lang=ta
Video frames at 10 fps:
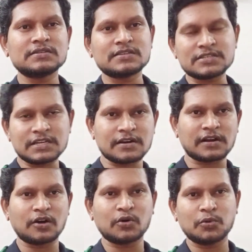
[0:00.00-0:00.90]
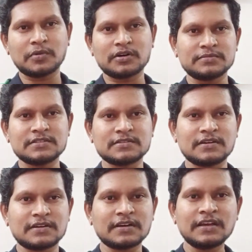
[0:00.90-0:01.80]
சிஸ்டர் இருக்காங்க உமா அப்படின்னு
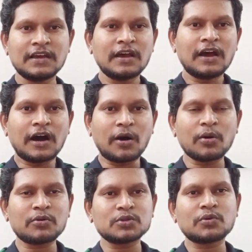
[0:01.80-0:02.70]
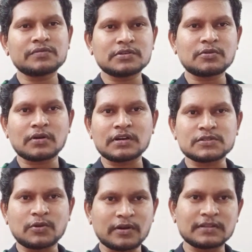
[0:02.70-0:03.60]
சொல்லிட்டு அவங்க வந்து ஒரு விஷயம் ஒரு நாள்
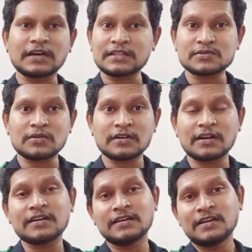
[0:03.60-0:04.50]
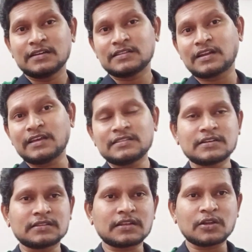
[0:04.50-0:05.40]
சொல்லி கொடுத்தாங்க அதான் சொன்னல இந்த நைன்த்து
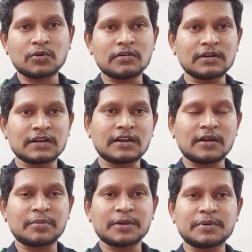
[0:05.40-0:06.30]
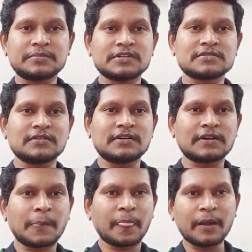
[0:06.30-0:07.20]
டென்த்துலாம் ஓரளவுக்கு நல்லா படிப்பேன் அப்படின்னு
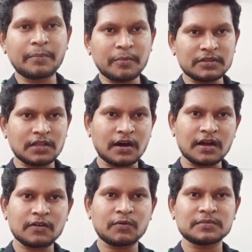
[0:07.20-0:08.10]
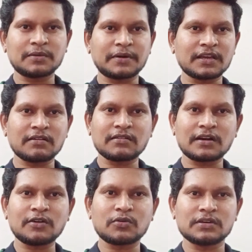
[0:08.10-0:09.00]
சொல்லிட்டு எப்பவுமே இந்த ஆணவம் இந்த
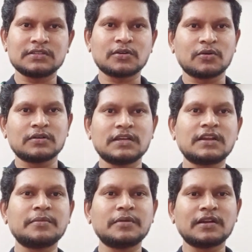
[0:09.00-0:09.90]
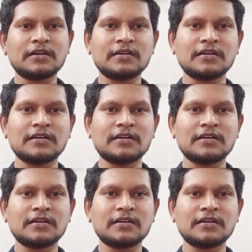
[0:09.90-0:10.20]
படிக்கிறவங்ககிட்டலாம் ஒரு இது இருக்கும் அது என்ன அப்படின்னா